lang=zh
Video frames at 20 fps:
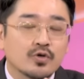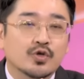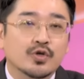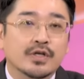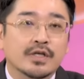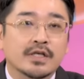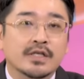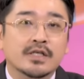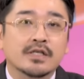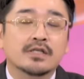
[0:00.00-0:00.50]

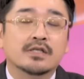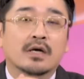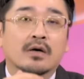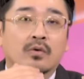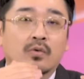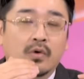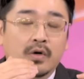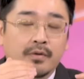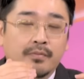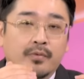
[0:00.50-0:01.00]
准已经涨
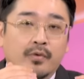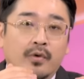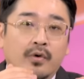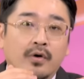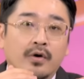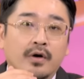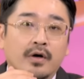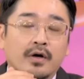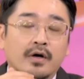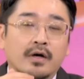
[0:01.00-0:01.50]
过一波，
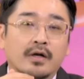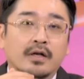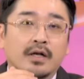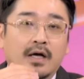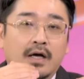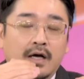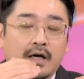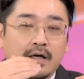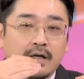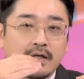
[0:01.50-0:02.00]

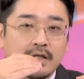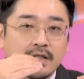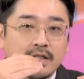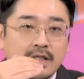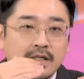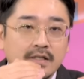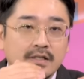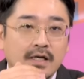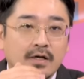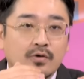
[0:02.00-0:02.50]
那
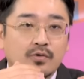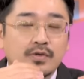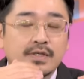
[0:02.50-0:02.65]
现在股